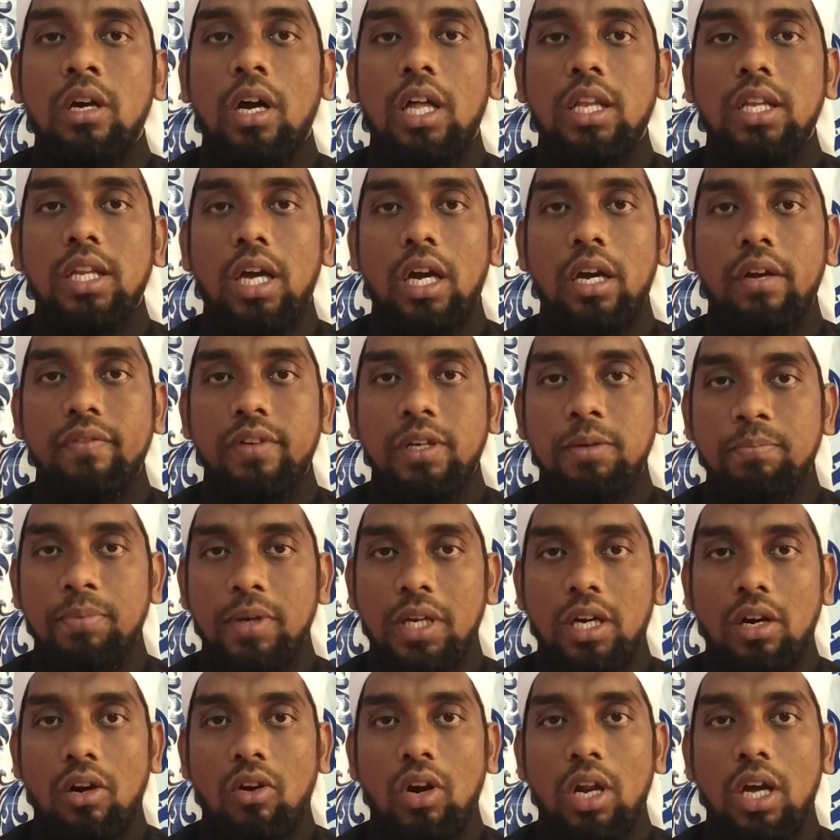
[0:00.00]
அல்லாஹுவின்
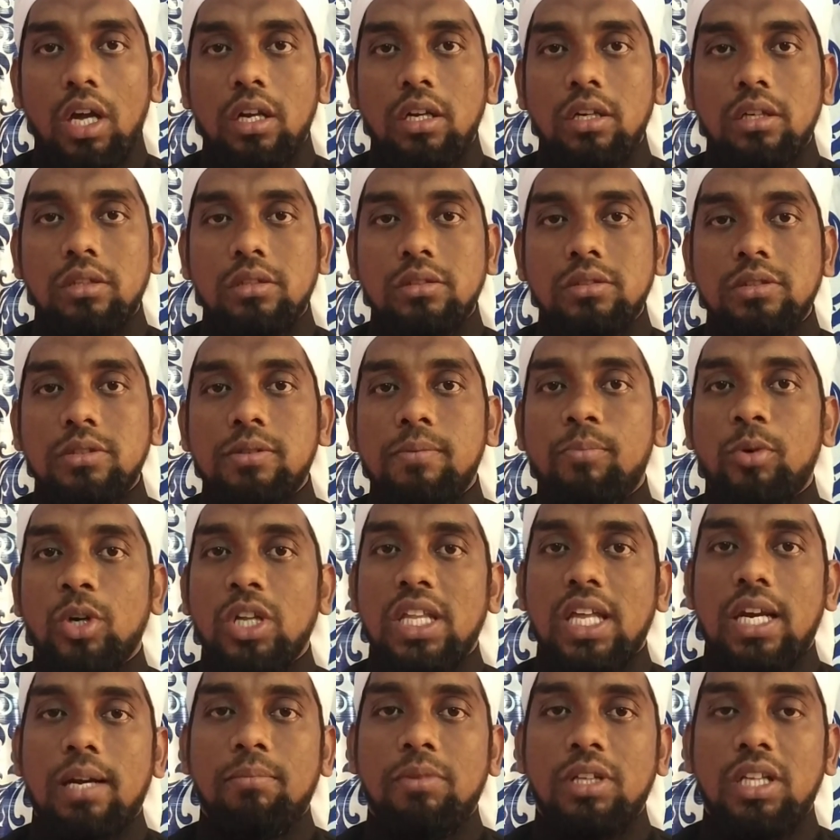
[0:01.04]
பேரருளால்
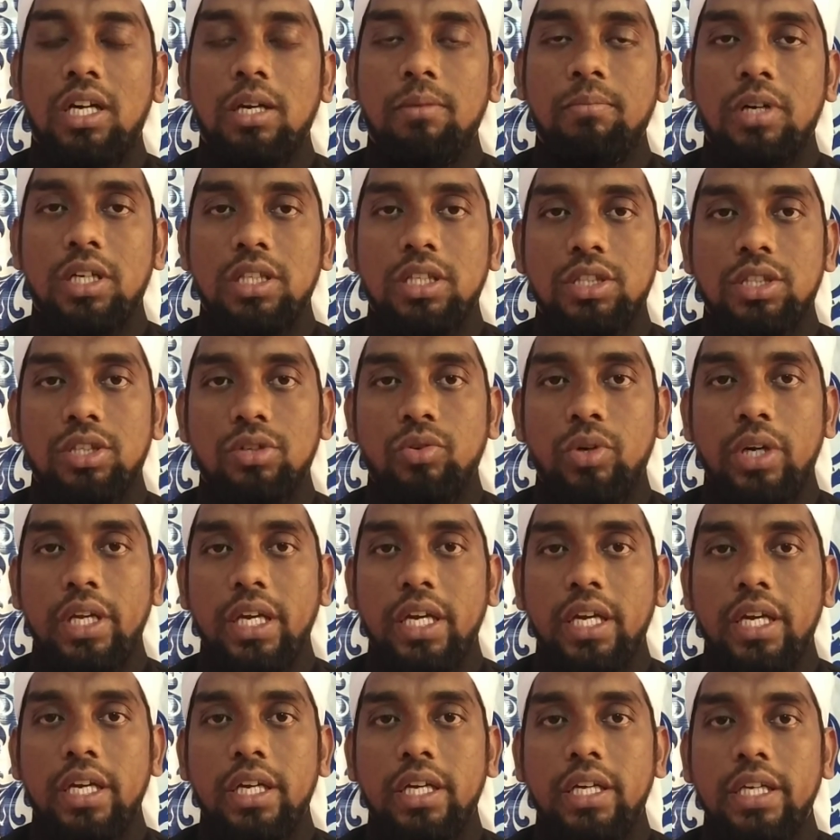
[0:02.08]
புனித ரமதான் மாதத்தினுடைய
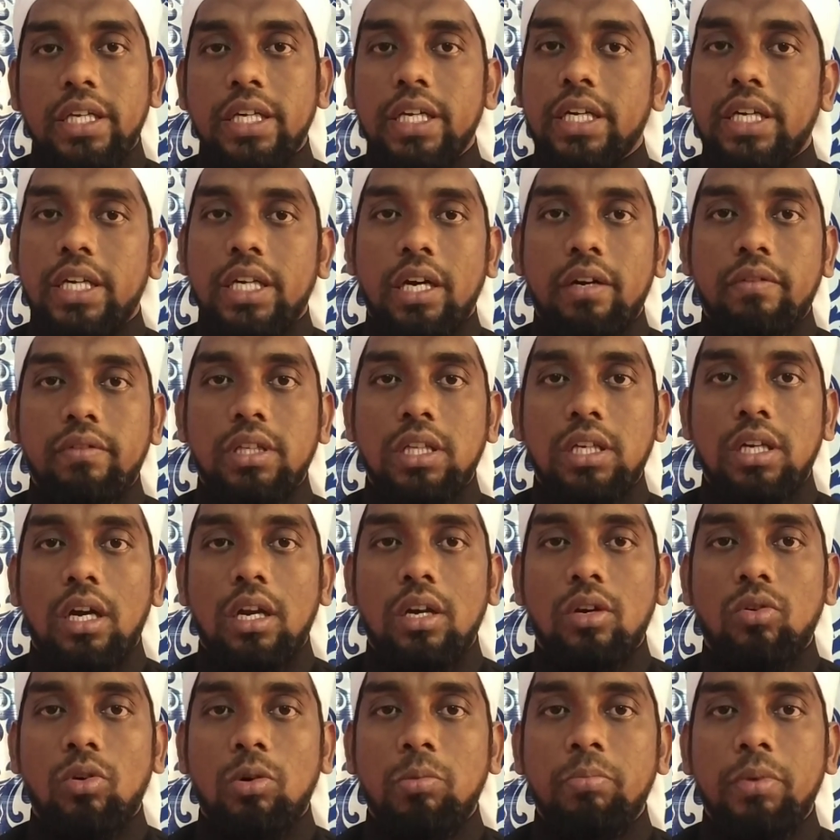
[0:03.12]
எட்டாவது
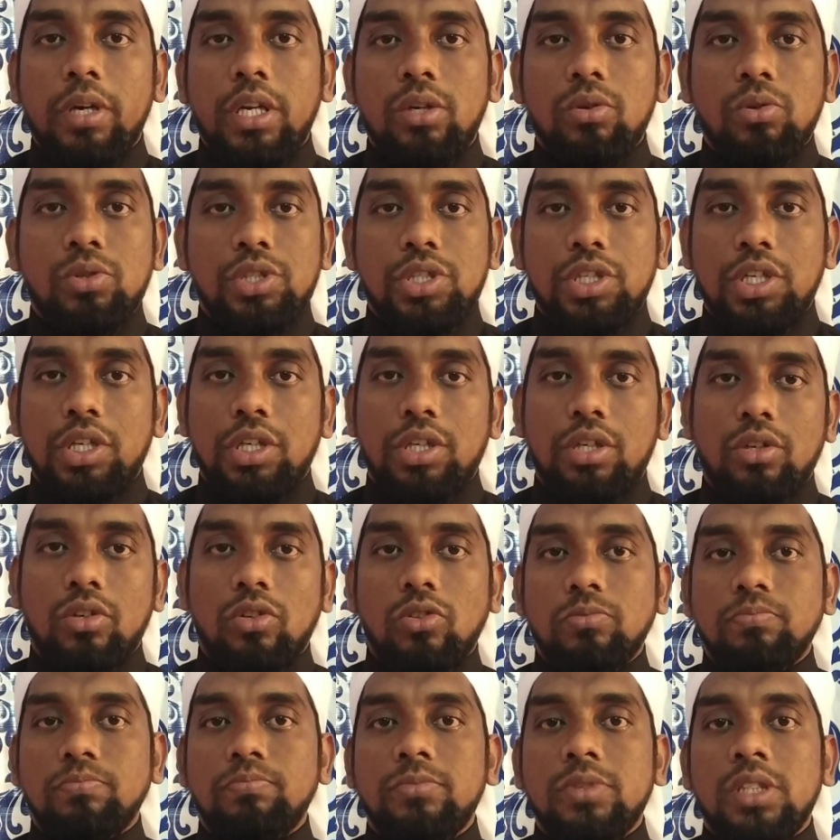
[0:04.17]
நாள் நோன்பை
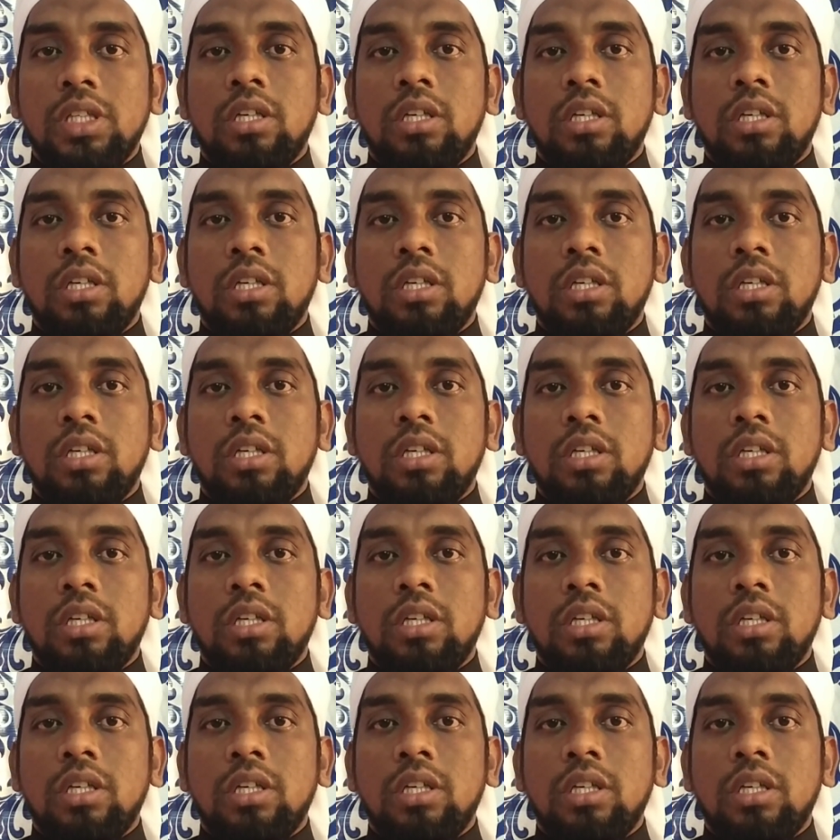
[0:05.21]
நோற்றிருக்கிறோம்